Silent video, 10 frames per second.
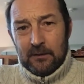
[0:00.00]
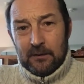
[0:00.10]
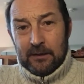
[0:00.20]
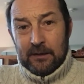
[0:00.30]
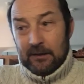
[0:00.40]

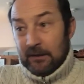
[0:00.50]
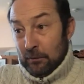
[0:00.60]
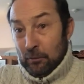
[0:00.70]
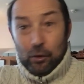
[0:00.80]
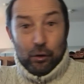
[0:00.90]
¿eh? y
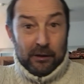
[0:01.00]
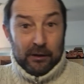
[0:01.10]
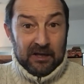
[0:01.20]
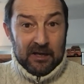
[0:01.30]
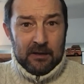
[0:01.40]
luego lo
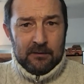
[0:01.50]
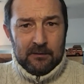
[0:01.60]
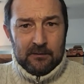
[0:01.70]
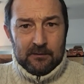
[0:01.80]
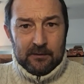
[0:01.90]
decía
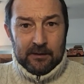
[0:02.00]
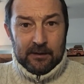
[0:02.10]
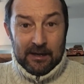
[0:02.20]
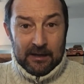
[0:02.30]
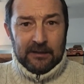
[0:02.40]
eh,
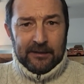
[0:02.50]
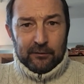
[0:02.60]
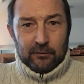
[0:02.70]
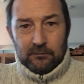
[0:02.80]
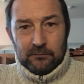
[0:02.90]
Ángel
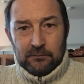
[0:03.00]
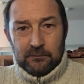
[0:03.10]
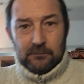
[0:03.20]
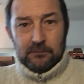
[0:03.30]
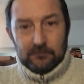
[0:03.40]
Nieto.
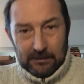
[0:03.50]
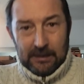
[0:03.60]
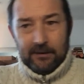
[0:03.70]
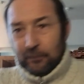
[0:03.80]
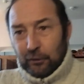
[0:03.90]

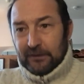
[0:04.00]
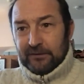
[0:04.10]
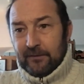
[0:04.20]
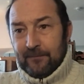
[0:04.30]
¿Vale? Entonces,